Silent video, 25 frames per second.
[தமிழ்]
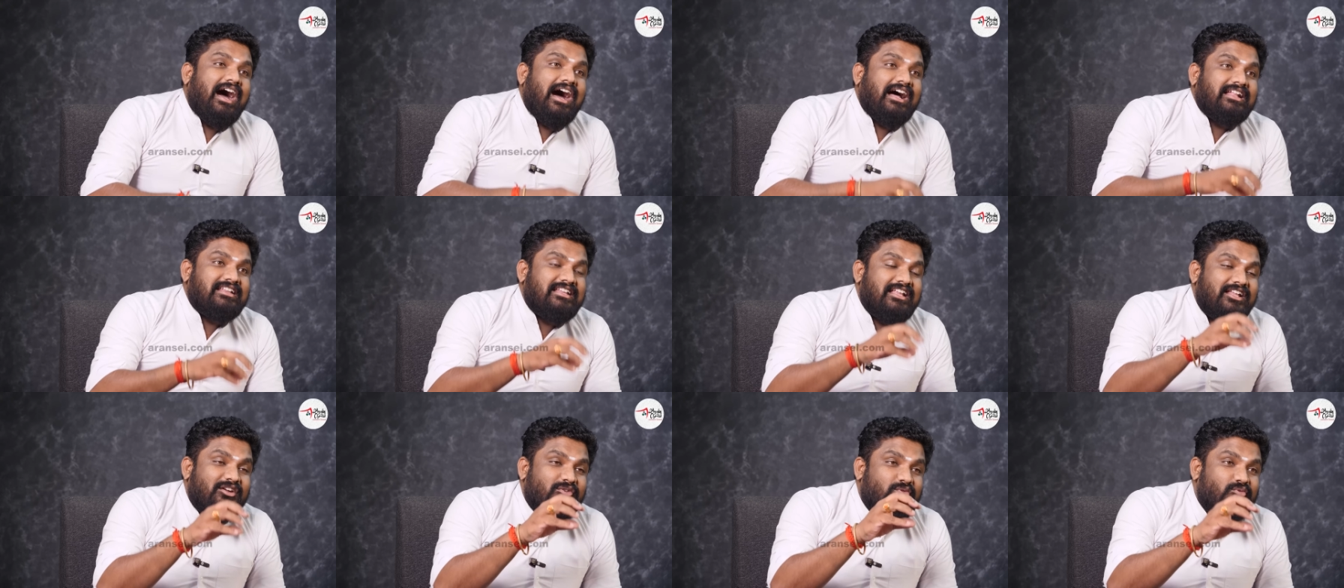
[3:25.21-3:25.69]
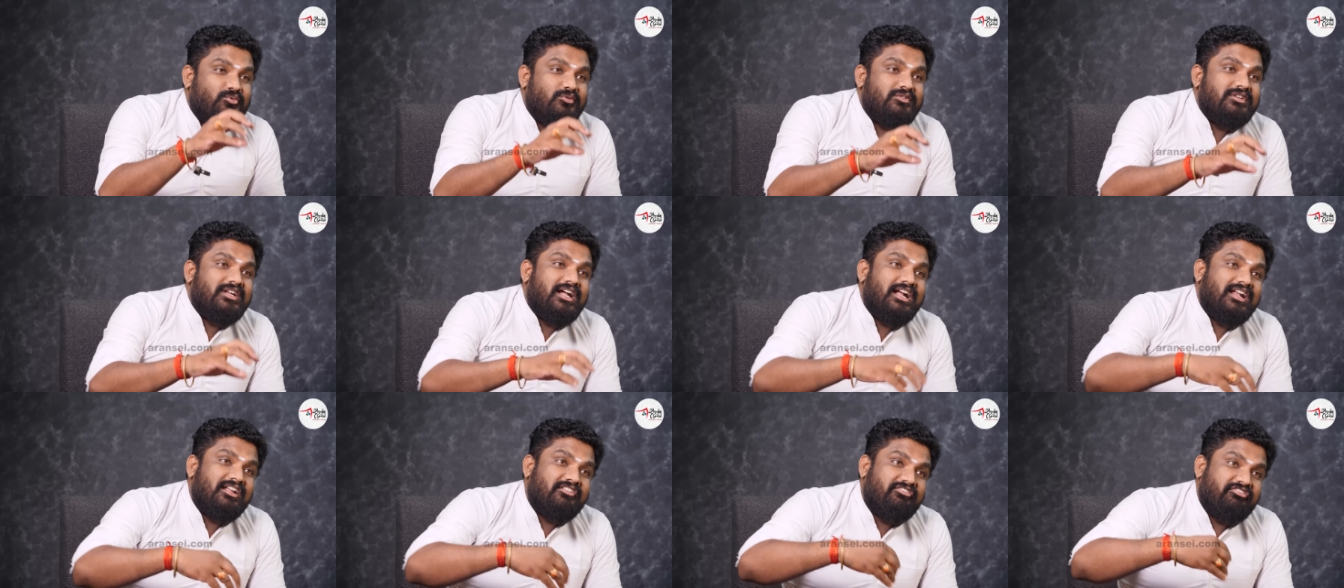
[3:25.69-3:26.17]

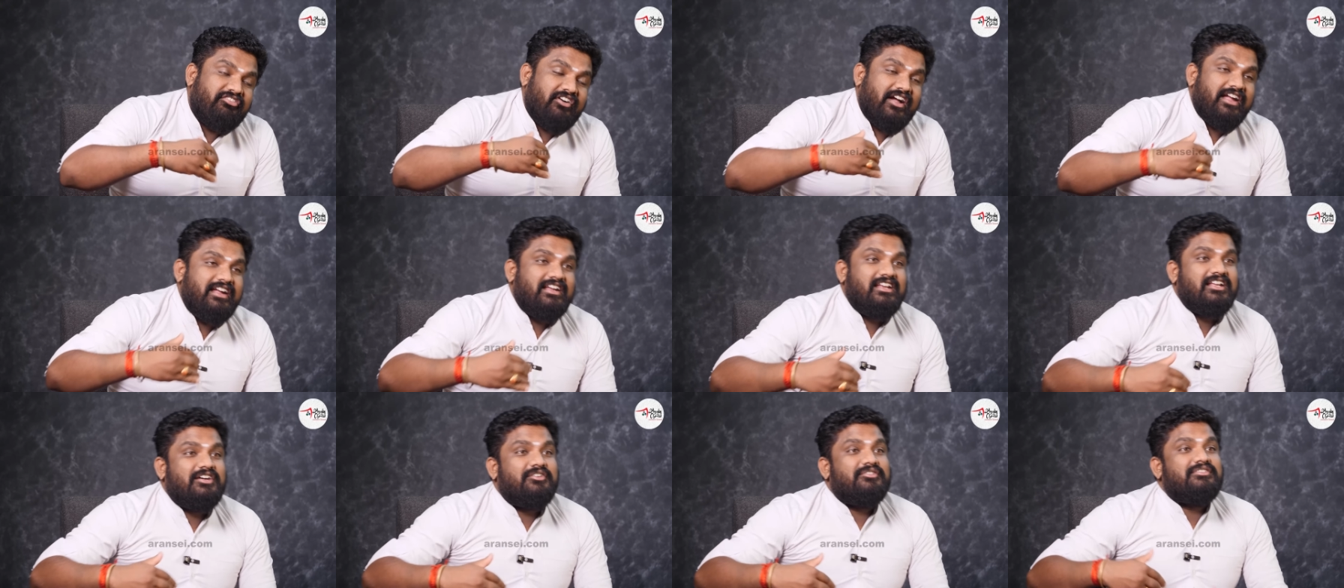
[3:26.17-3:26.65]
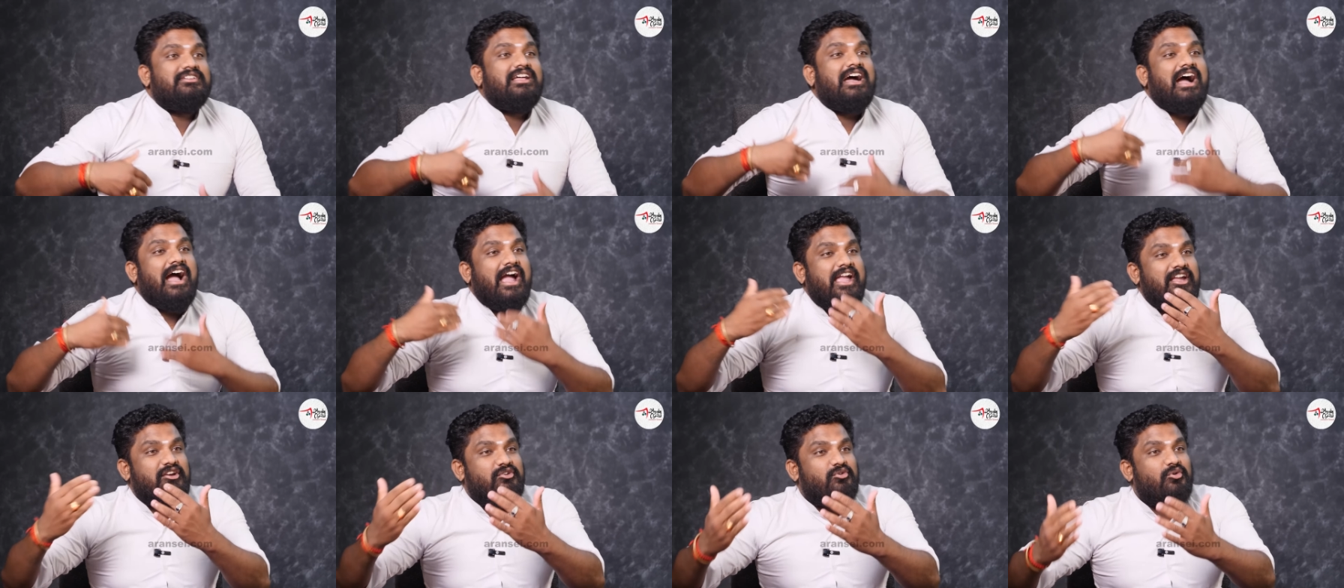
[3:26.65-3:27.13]
அதற்குண்டான ஃபைல வந்து
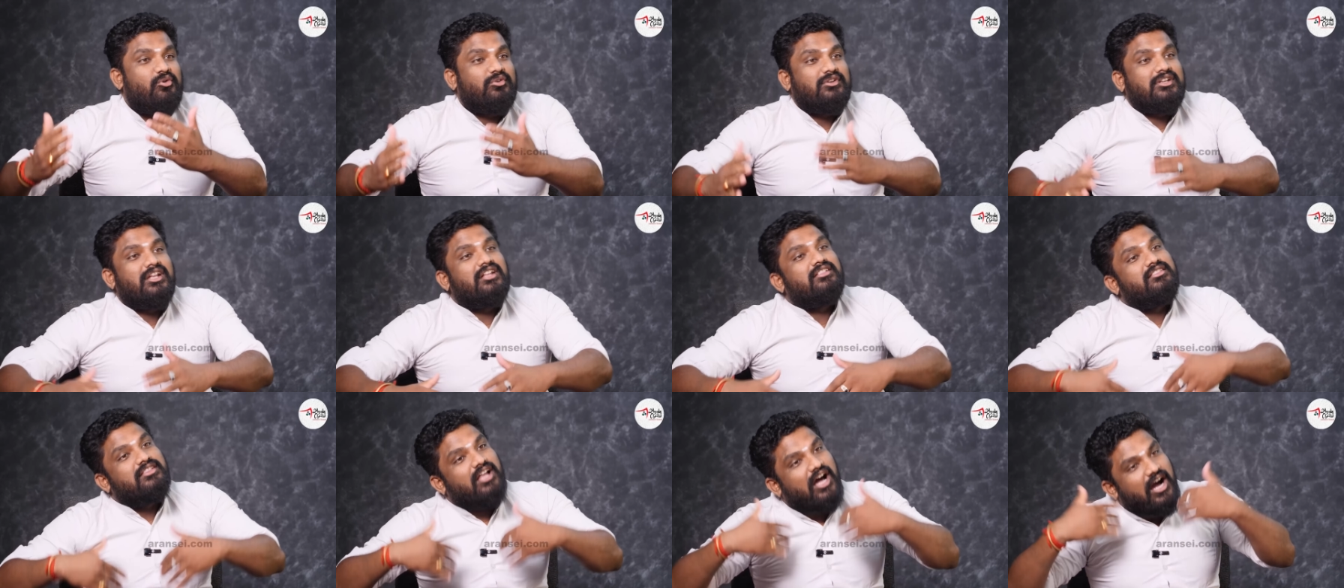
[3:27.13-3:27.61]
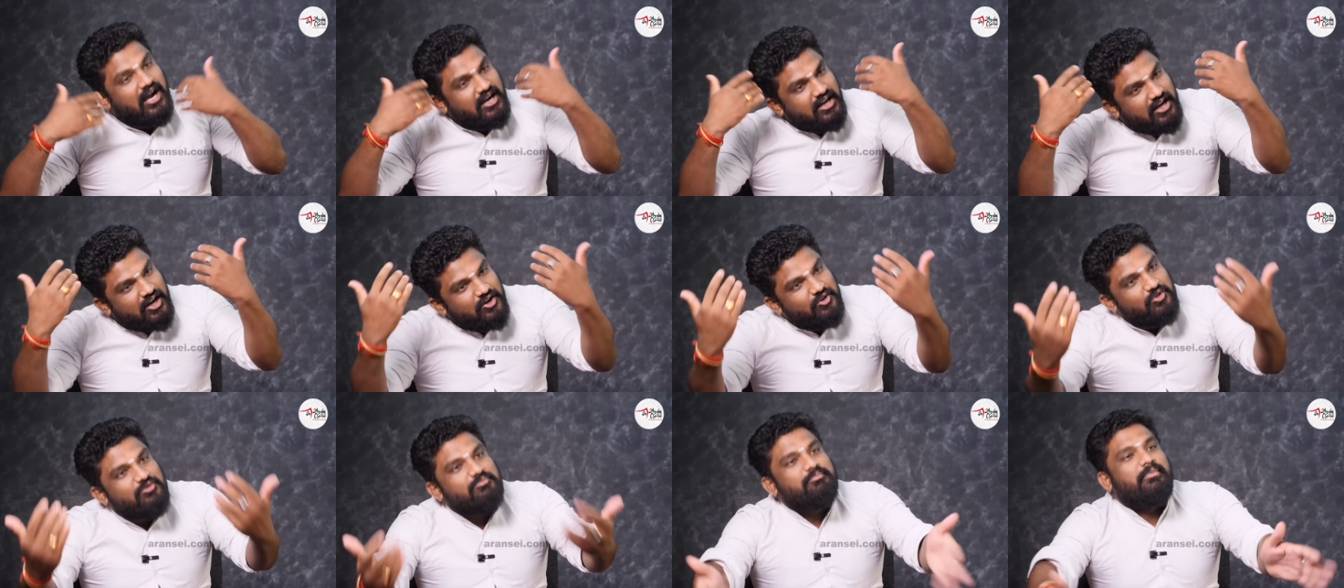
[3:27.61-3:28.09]
ஹைகோர்ட்ல
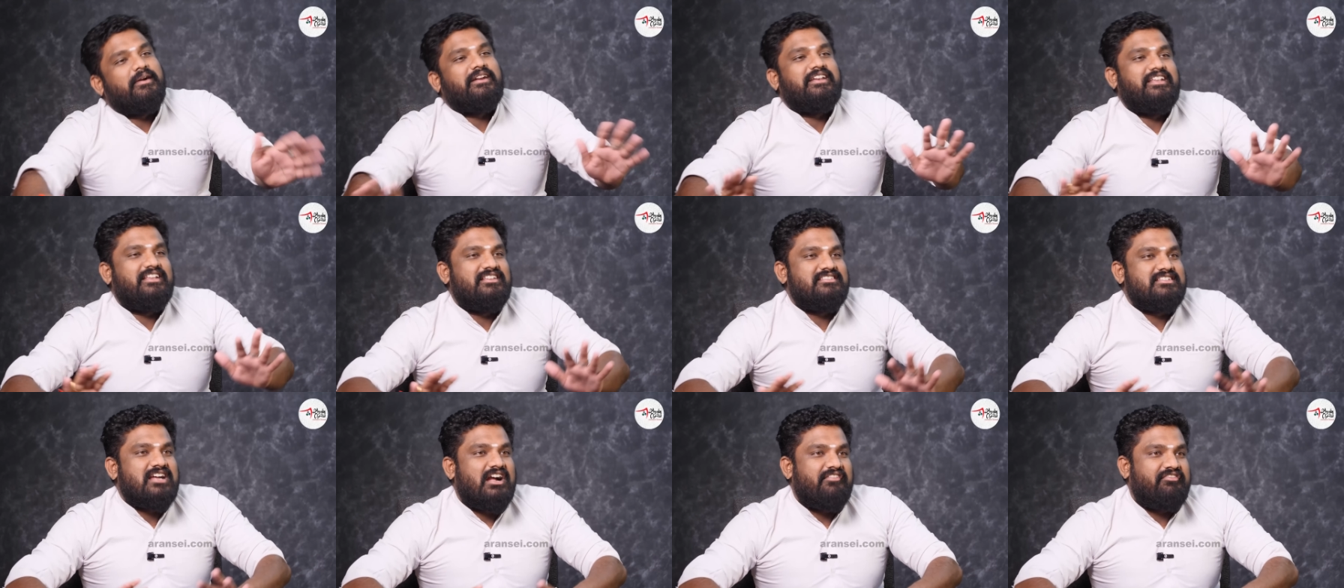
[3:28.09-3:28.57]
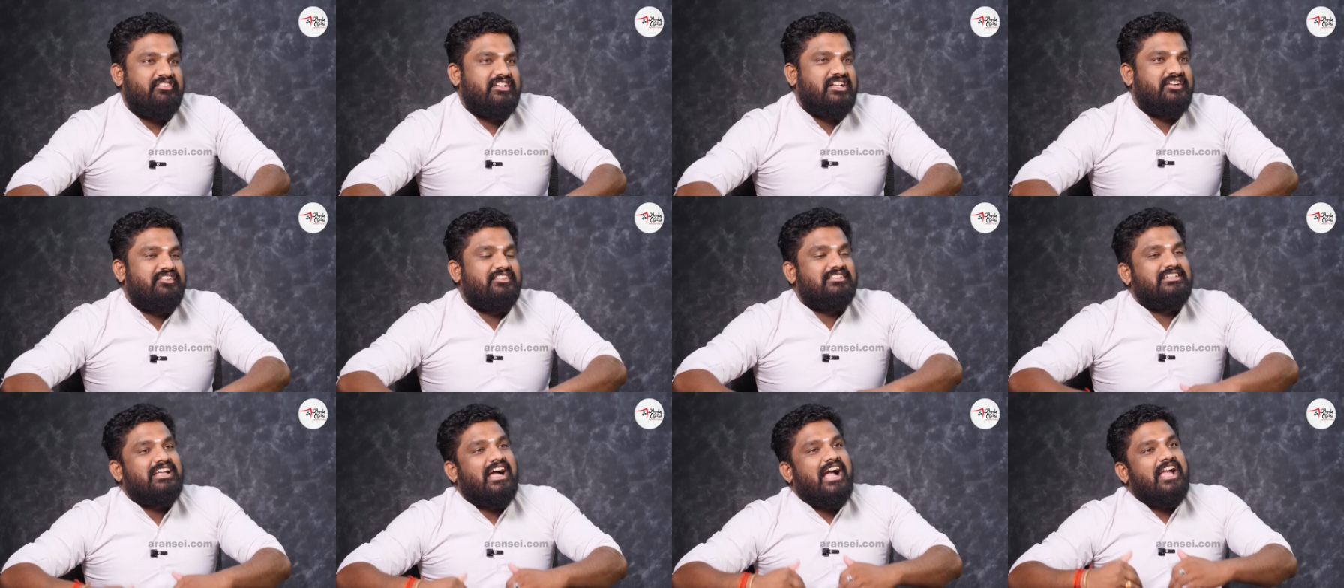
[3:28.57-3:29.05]
தாக்கலும் பண்ணிருச்சு
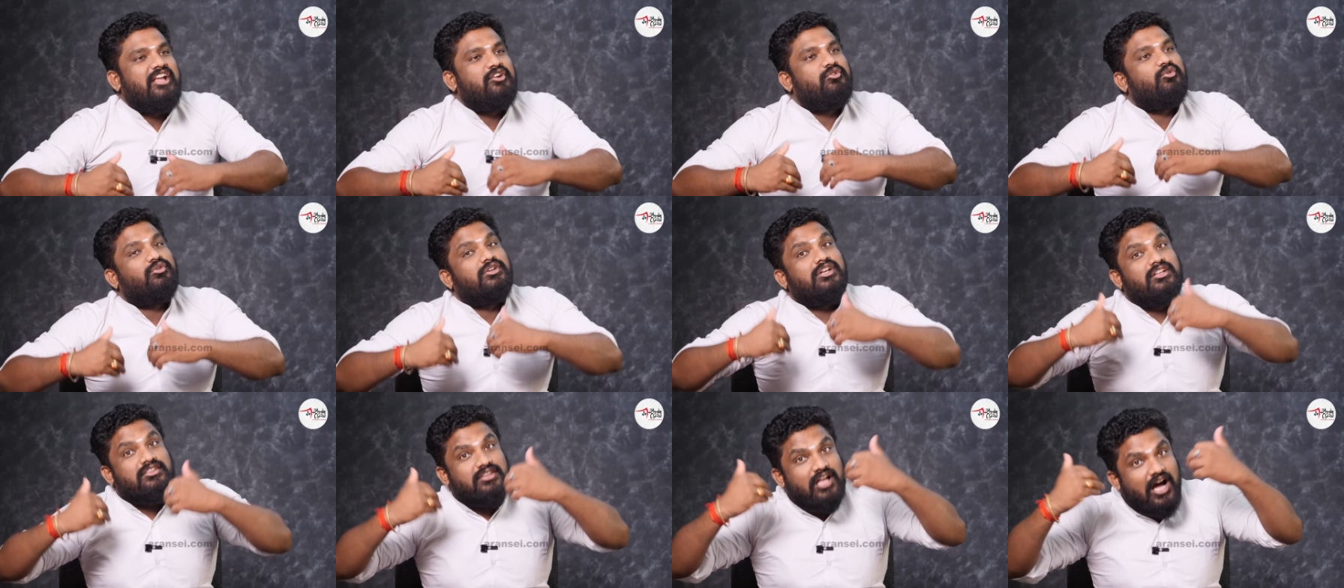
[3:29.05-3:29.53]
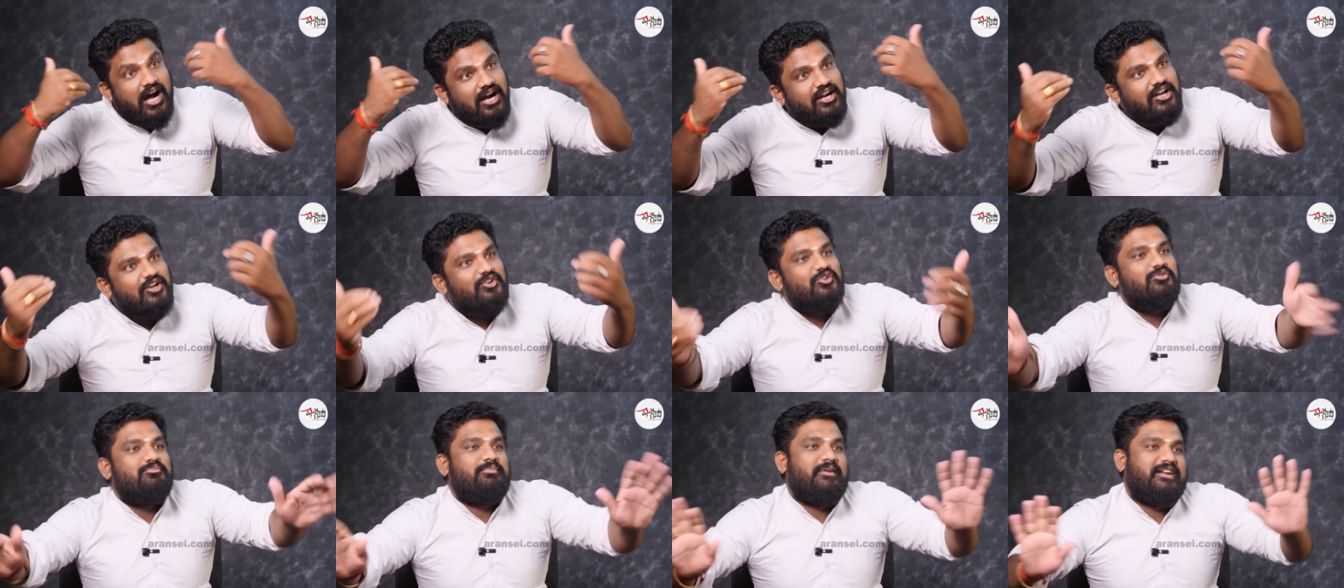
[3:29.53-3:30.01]
அஃபிடேவிட்டை ஹைகோர்ட்ல
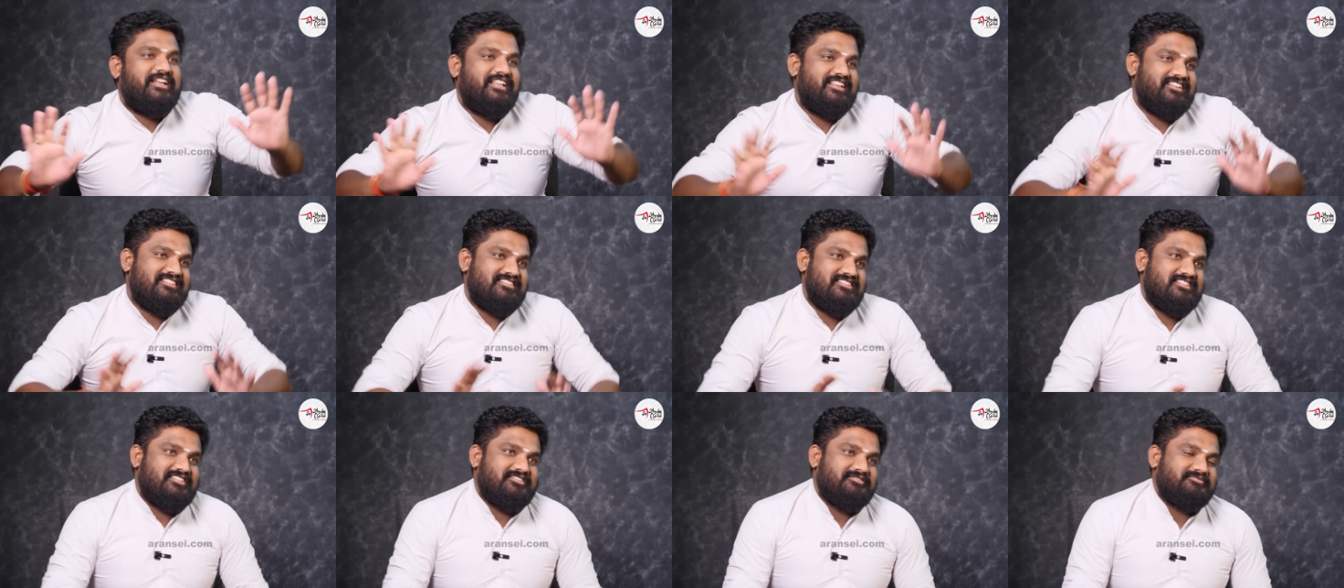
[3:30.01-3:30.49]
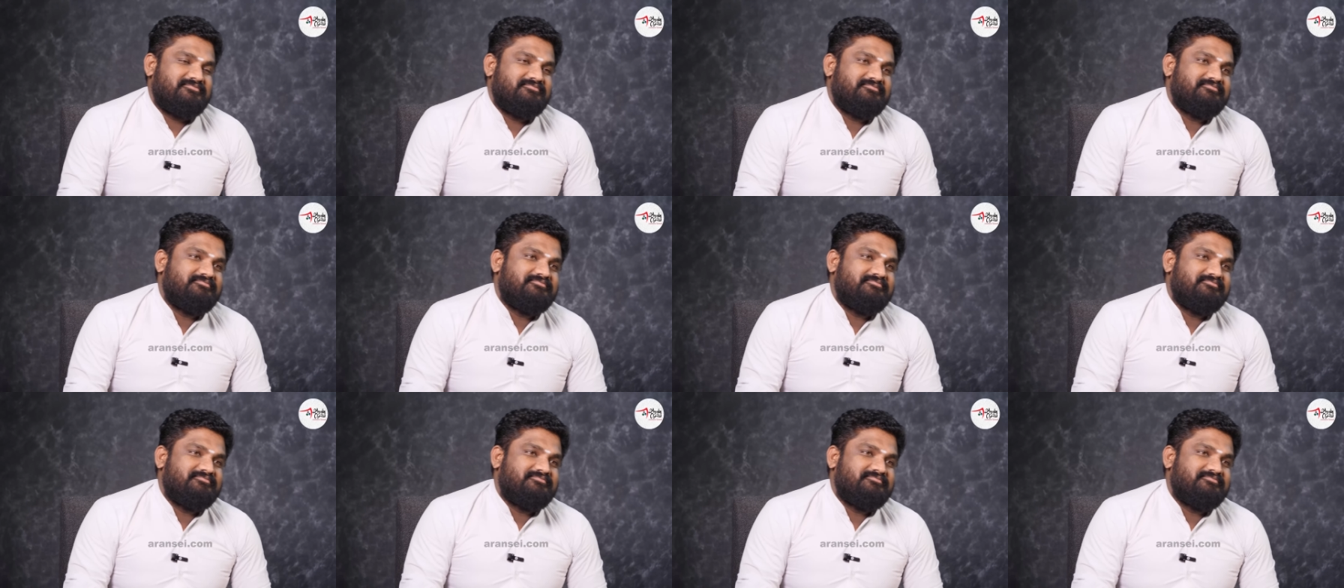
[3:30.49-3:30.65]
தாக்கலும் பண்ணிருச்சு